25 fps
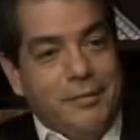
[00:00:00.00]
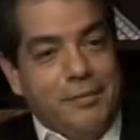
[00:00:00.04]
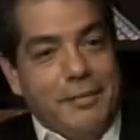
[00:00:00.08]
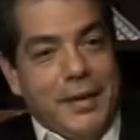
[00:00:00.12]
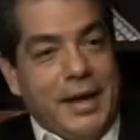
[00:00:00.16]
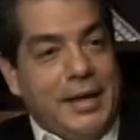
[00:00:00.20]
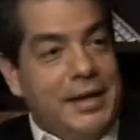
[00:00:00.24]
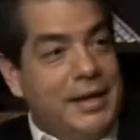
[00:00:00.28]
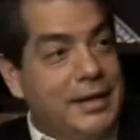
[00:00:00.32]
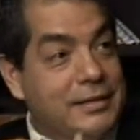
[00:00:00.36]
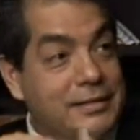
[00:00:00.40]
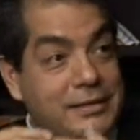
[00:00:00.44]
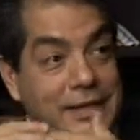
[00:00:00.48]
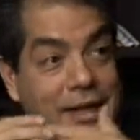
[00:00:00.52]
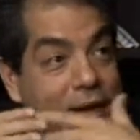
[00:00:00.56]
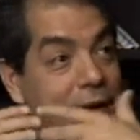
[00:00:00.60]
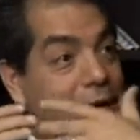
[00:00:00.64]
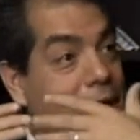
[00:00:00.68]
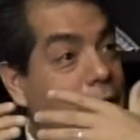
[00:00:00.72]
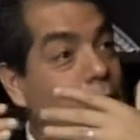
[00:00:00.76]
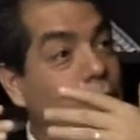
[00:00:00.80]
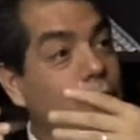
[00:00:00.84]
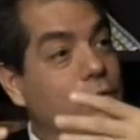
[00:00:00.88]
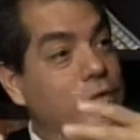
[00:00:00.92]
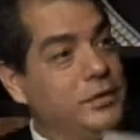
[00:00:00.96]
vaya hasta la
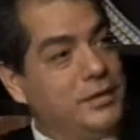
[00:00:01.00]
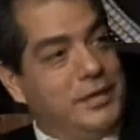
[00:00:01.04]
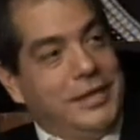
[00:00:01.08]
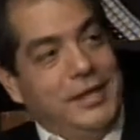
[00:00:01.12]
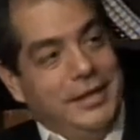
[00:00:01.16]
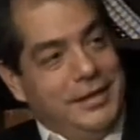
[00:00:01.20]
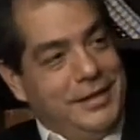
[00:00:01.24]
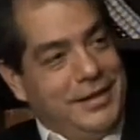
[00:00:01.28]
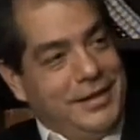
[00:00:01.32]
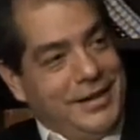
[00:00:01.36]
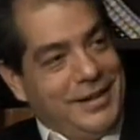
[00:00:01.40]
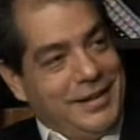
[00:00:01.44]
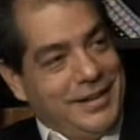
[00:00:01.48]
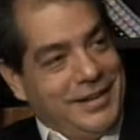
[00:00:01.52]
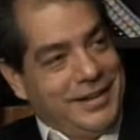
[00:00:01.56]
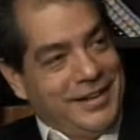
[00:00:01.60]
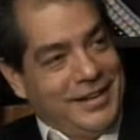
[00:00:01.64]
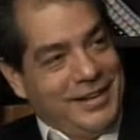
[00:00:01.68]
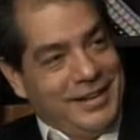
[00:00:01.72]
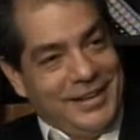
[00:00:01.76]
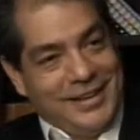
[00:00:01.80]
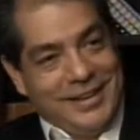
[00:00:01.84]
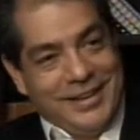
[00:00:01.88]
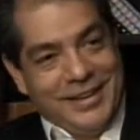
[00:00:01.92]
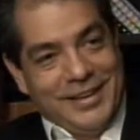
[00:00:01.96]
cocina
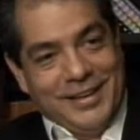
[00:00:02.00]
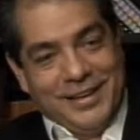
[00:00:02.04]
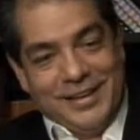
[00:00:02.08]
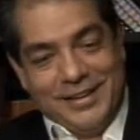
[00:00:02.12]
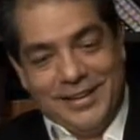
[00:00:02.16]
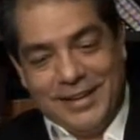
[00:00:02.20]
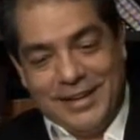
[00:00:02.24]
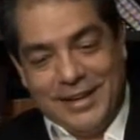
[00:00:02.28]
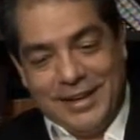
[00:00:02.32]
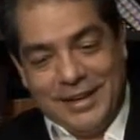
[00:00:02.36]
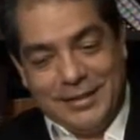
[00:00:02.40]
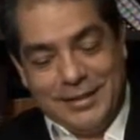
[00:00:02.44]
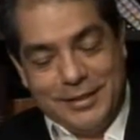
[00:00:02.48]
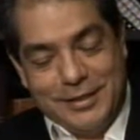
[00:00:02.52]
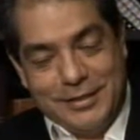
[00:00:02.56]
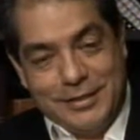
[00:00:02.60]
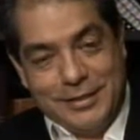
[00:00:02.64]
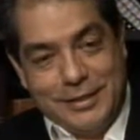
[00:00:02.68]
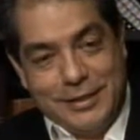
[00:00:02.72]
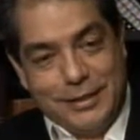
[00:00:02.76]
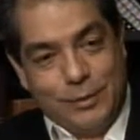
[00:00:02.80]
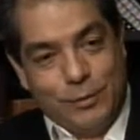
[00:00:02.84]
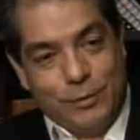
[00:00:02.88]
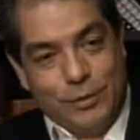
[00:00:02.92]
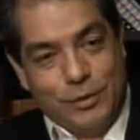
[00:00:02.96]
de, las
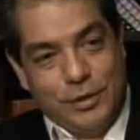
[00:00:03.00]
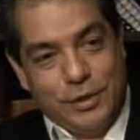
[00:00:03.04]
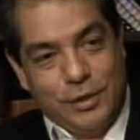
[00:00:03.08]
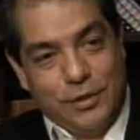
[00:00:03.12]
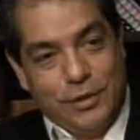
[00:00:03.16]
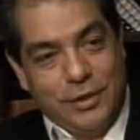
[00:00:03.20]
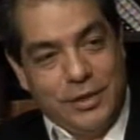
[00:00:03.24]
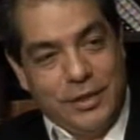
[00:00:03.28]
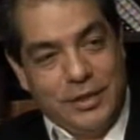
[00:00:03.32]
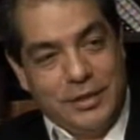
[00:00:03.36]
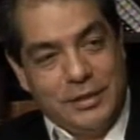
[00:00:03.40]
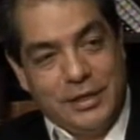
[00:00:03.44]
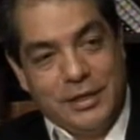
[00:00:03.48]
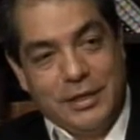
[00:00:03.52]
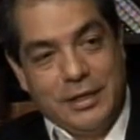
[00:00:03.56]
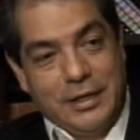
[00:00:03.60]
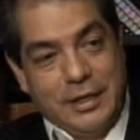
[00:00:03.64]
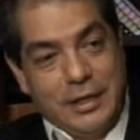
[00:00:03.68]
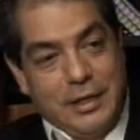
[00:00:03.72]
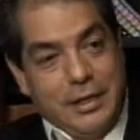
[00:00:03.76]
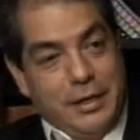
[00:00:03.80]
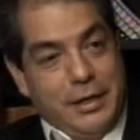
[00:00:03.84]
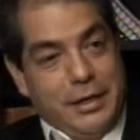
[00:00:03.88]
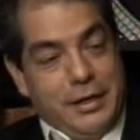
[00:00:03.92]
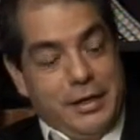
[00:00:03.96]
instituciones,
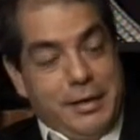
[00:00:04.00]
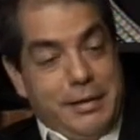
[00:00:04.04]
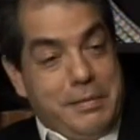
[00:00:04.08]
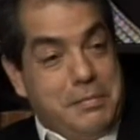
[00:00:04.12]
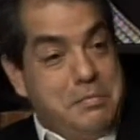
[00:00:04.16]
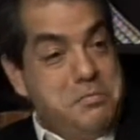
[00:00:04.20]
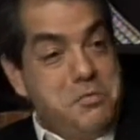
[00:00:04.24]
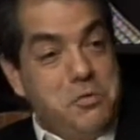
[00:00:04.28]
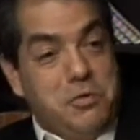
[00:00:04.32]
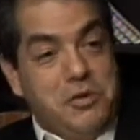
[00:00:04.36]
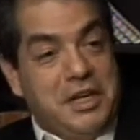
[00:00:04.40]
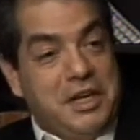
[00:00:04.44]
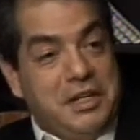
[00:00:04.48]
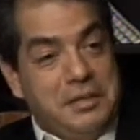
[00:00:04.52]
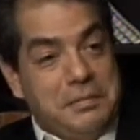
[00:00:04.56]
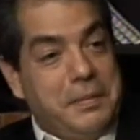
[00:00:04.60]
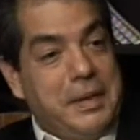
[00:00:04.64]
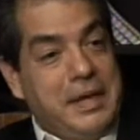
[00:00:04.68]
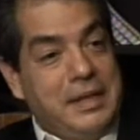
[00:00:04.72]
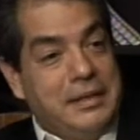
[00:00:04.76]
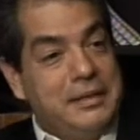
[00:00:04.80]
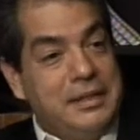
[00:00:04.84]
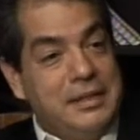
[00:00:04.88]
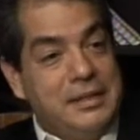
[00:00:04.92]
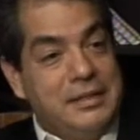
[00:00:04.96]
muchas
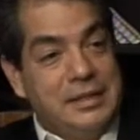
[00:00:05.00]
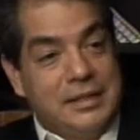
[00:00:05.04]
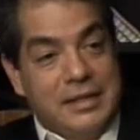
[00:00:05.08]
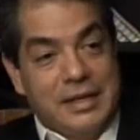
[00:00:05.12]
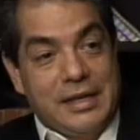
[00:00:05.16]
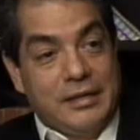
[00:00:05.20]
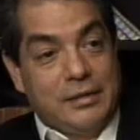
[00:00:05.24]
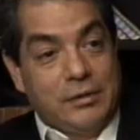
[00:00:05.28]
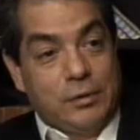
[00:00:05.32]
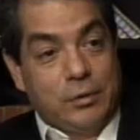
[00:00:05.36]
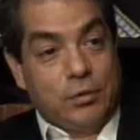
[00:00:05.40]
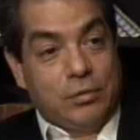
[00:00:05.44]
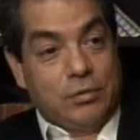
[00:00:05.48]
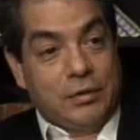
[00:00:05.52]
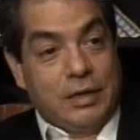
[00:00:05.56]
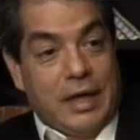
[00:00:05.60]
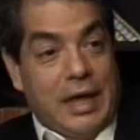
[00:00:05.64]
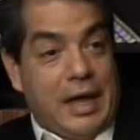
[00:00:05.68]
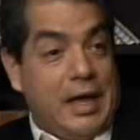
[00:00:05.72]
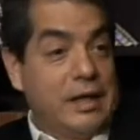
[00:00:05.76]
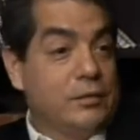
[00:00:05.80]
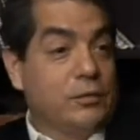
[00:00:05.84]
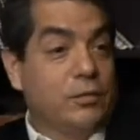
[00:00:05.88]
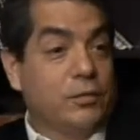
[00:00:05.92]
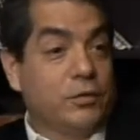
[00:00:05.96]
veces estos
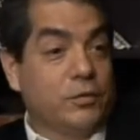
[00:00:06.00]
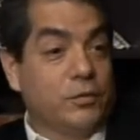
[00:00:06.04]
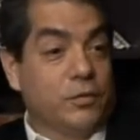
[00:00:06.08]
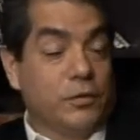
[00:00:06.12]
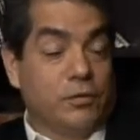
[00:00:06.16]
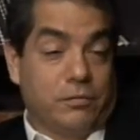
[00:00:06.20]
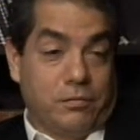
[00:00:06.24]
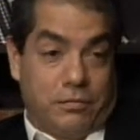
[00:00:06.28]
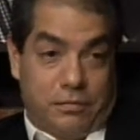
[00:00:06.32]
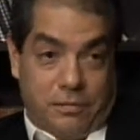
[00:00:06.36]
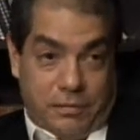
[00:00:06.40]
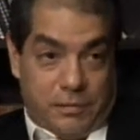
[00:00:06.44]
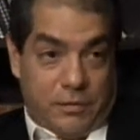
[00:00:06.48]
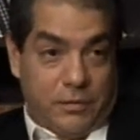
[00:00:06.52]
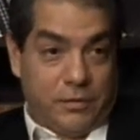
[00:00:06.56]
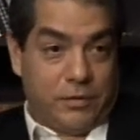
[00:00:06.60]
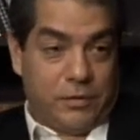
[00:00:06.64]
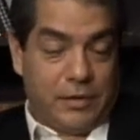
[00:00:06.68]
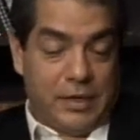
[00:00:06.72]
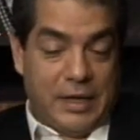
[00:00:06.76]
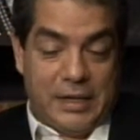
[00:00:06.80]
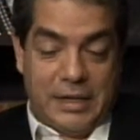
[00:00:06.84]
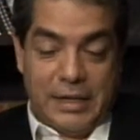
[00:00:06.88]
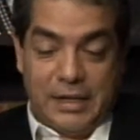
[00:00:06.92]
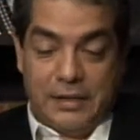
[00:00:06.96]
casos,
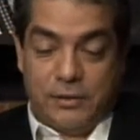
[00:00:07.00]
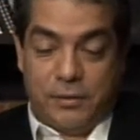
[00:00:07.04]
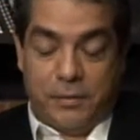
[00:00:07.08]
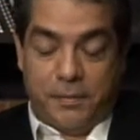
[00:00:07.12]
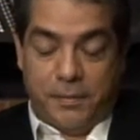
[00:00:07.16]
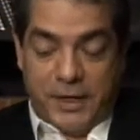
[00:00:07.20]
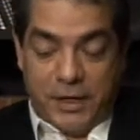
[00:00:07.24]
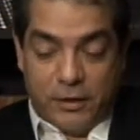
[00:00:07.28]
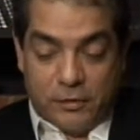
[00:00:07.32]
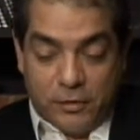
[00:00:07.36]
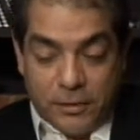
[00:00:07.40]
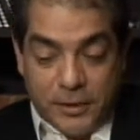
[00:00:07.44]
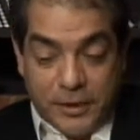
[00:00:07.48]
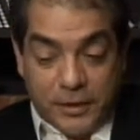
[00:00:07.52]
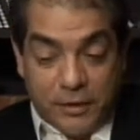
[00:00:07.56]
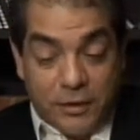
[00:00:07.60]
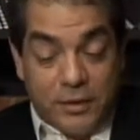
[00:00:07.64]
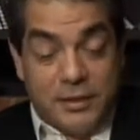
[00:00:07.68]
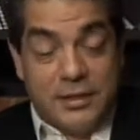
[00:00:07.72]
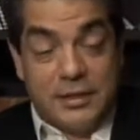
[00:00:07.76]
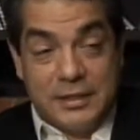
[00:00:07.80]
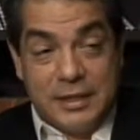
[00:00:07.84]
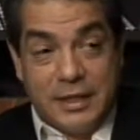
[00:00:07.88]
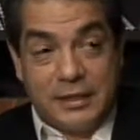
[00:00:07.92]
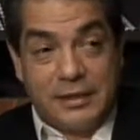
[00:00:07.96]
sobre, sobre, todo
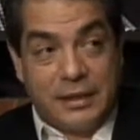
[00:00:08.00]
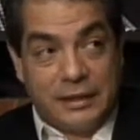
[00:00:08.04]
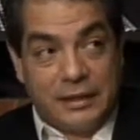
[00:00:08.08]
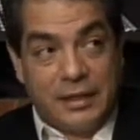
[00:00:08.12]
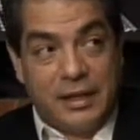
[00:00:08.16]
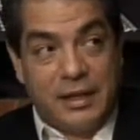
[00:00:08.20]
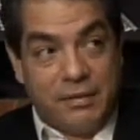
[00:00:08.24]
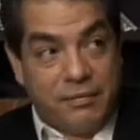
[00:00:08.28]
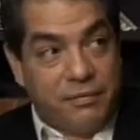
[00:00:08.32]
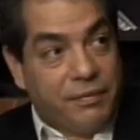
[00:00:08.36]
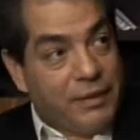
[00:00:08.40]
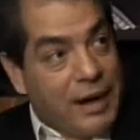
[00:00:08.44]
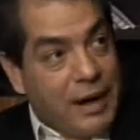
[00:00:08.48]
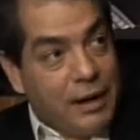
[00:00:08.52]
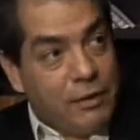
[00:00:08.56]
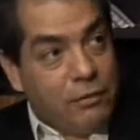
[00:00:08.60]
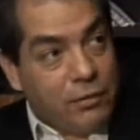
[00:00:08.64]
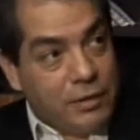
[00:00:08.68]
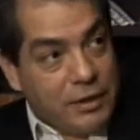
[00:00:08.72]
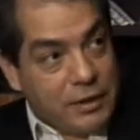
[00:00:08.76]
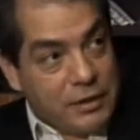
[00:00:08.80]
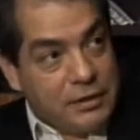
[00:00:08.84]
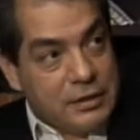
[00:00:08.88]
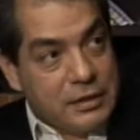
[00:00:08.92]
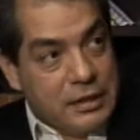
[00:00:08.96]
si se trata de
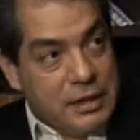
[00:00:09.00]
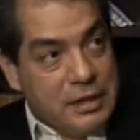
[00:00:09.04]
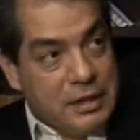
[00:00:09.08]
fraudes,